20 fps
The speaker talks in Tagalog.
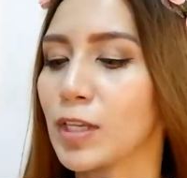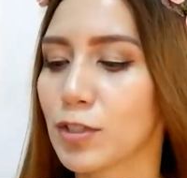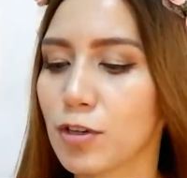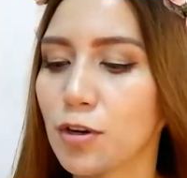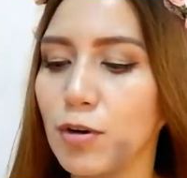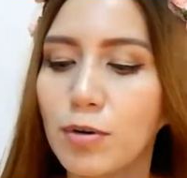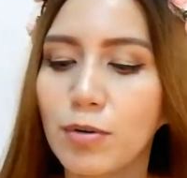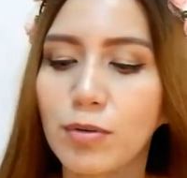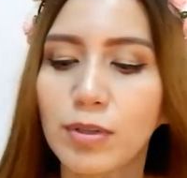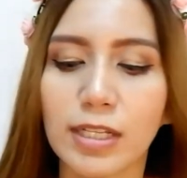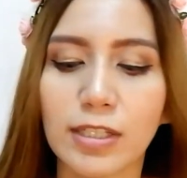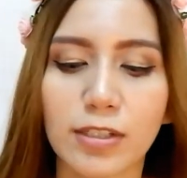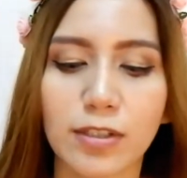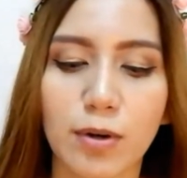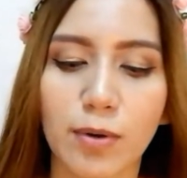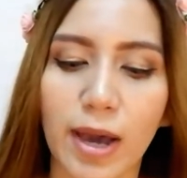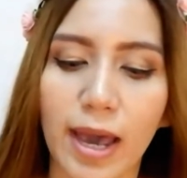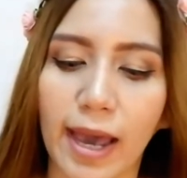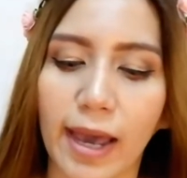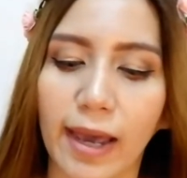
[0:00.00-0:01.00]
So, let's
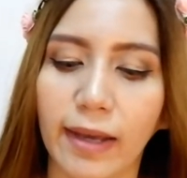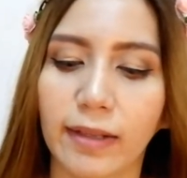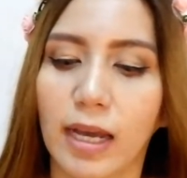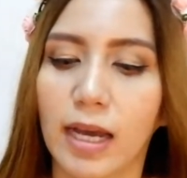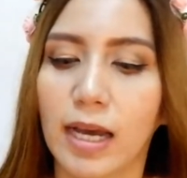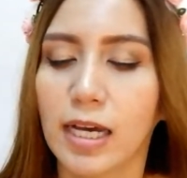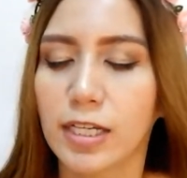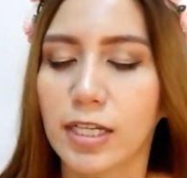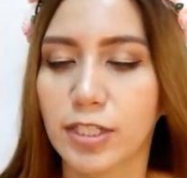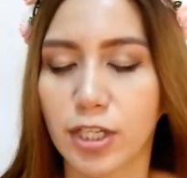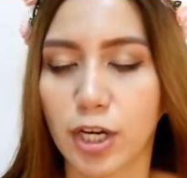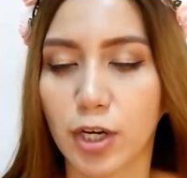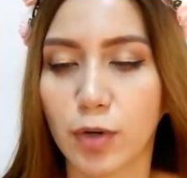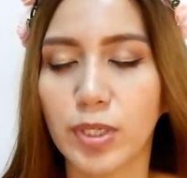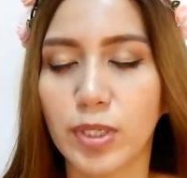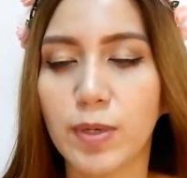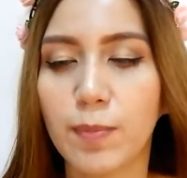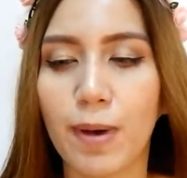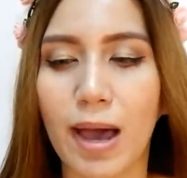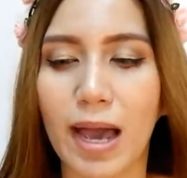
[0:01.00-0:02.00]
go ahead. Start
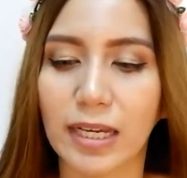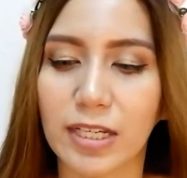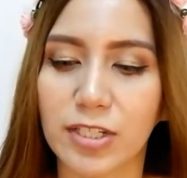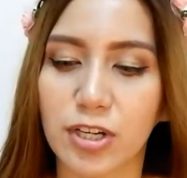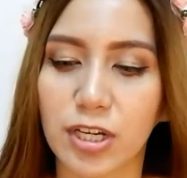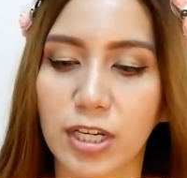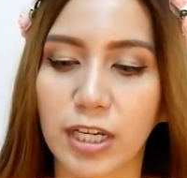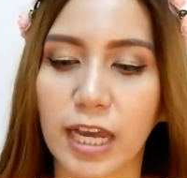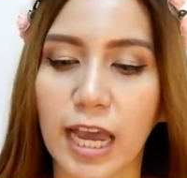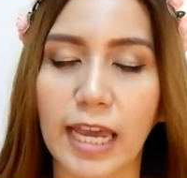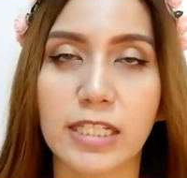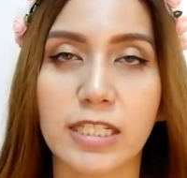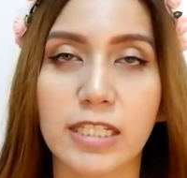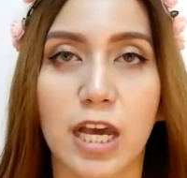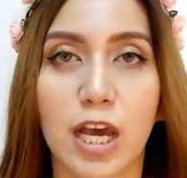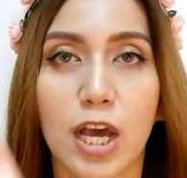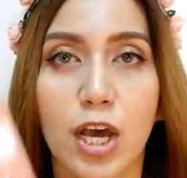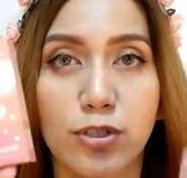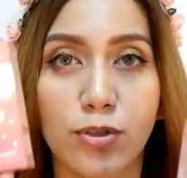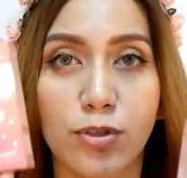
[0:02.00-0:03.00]
with the packaging, guys.
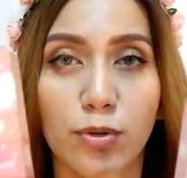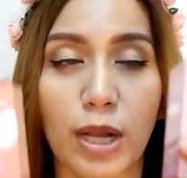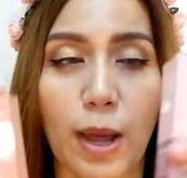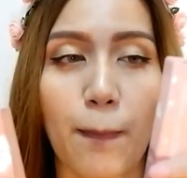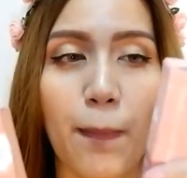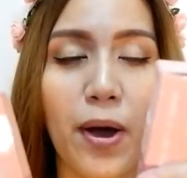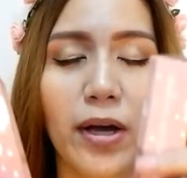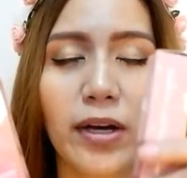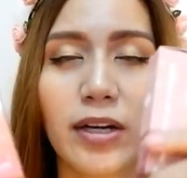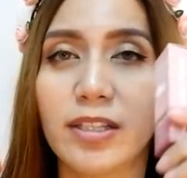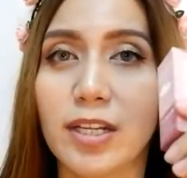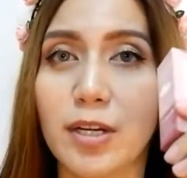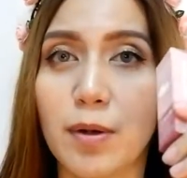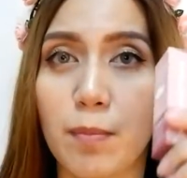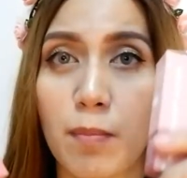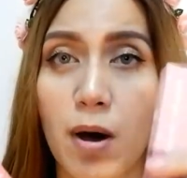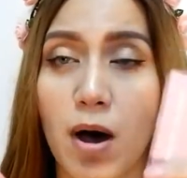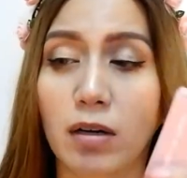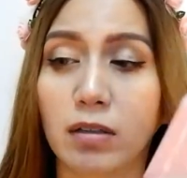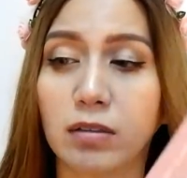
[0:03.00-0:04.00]
So, napakaganda ng
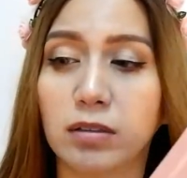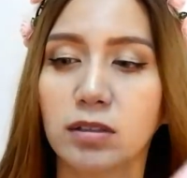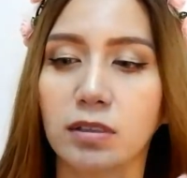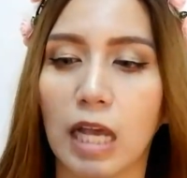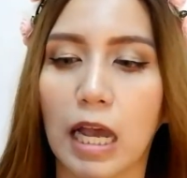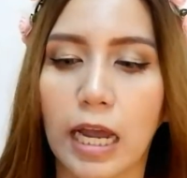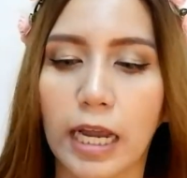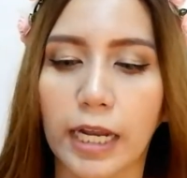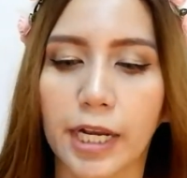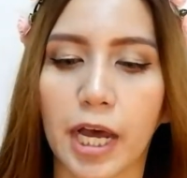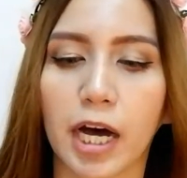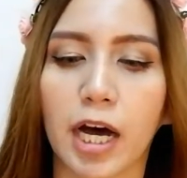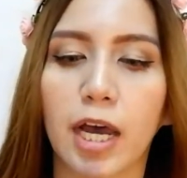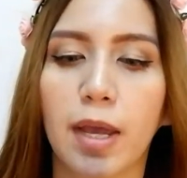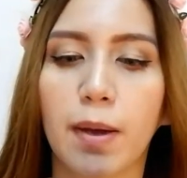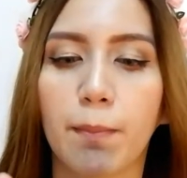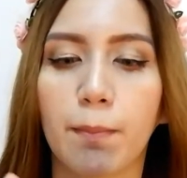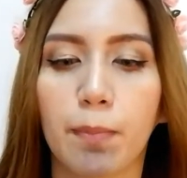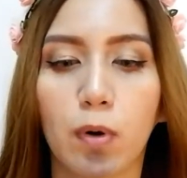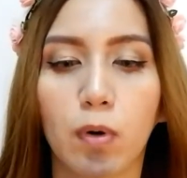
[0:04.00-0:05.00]
box.
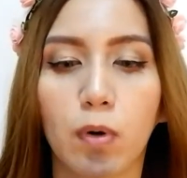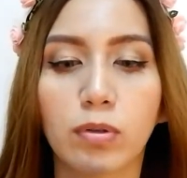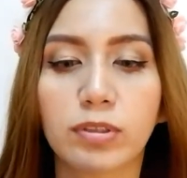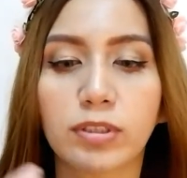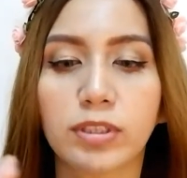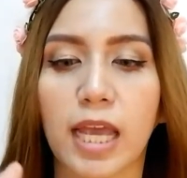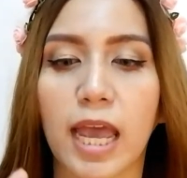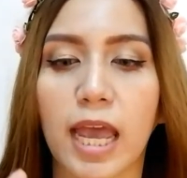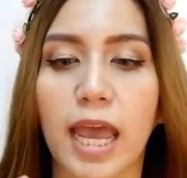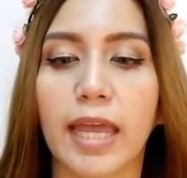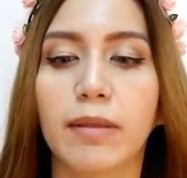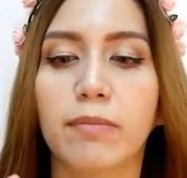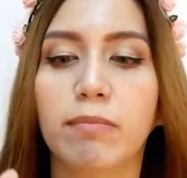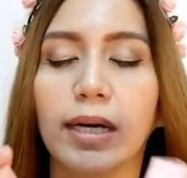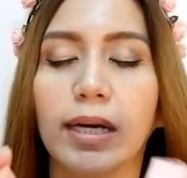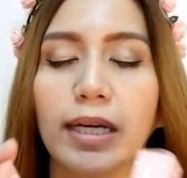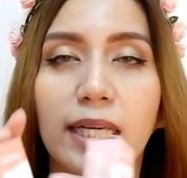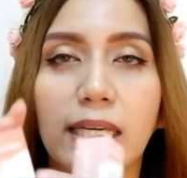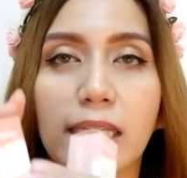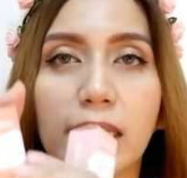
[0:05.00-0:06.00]
Naka-embossed. And,
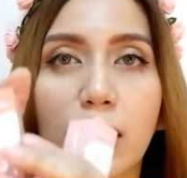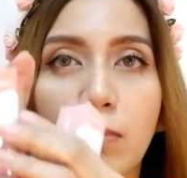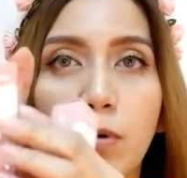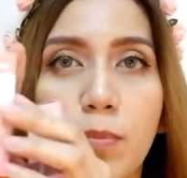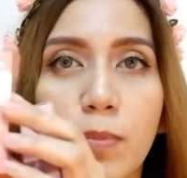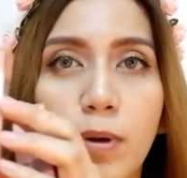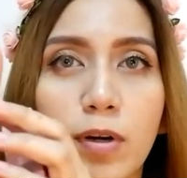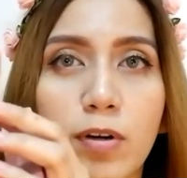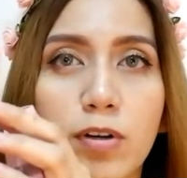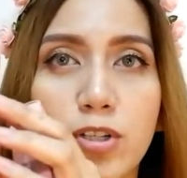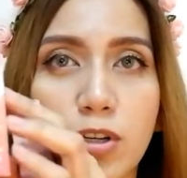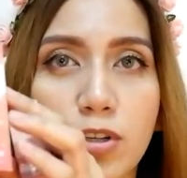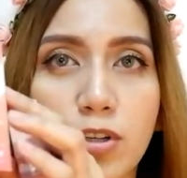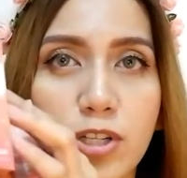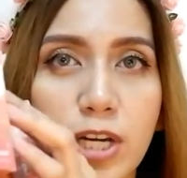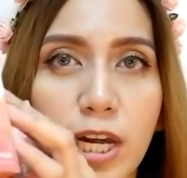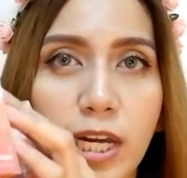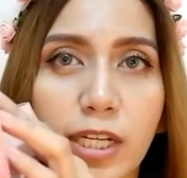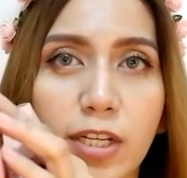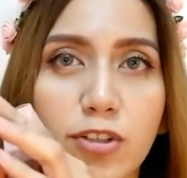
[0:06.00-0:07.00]
makikita mo meron
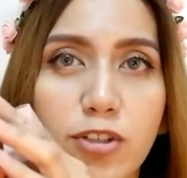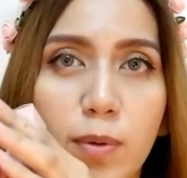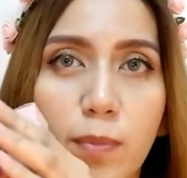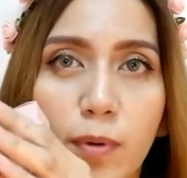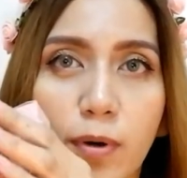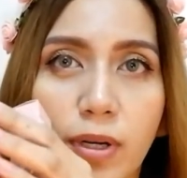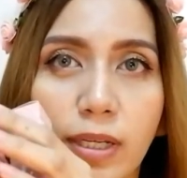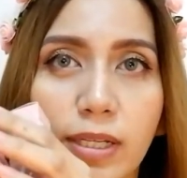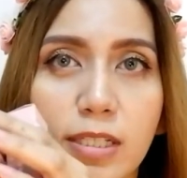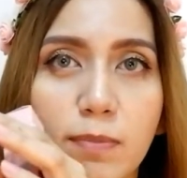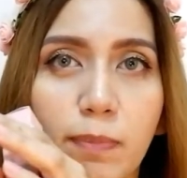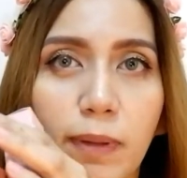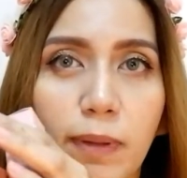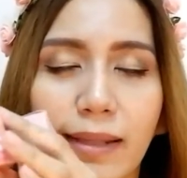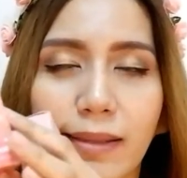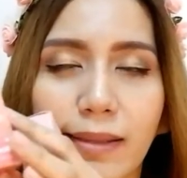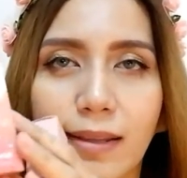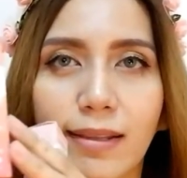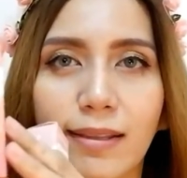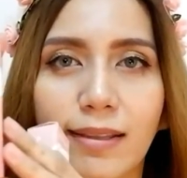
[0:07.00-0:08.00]
siyang shining, shimmering,
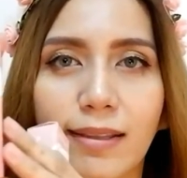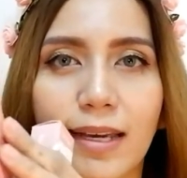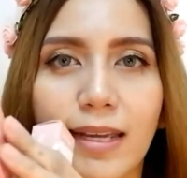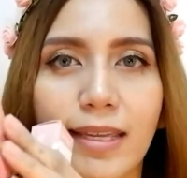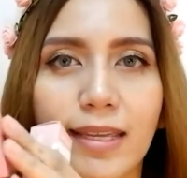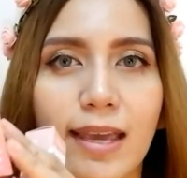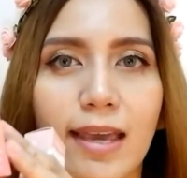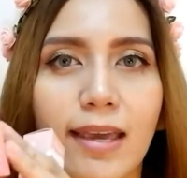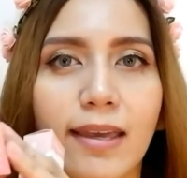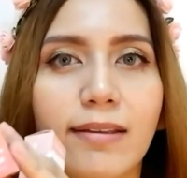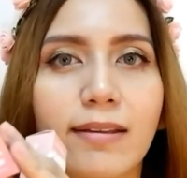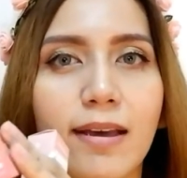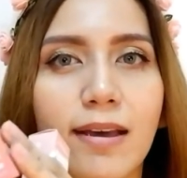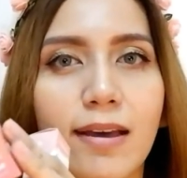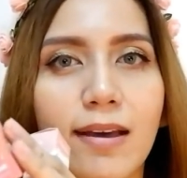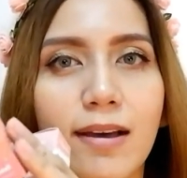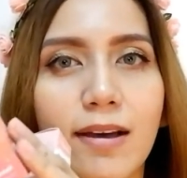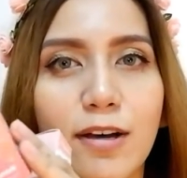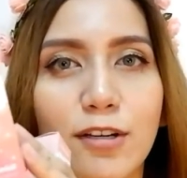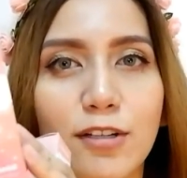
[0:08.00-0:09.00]
splendid na ganyan.
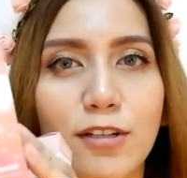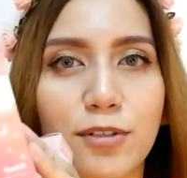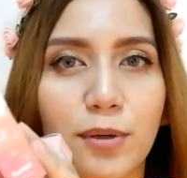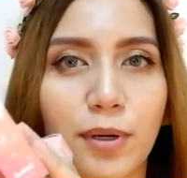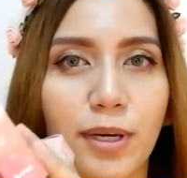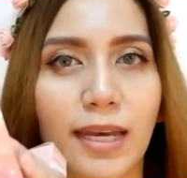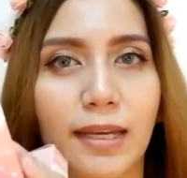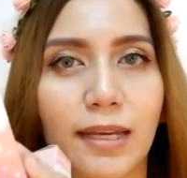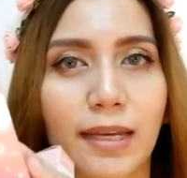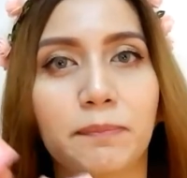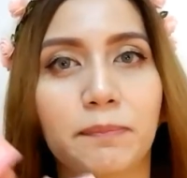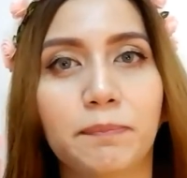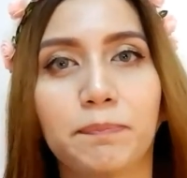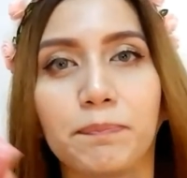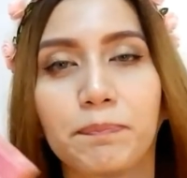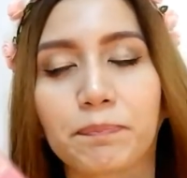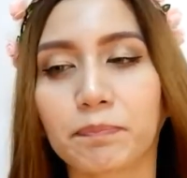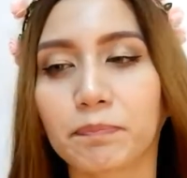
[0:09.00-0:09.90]
So, ayan.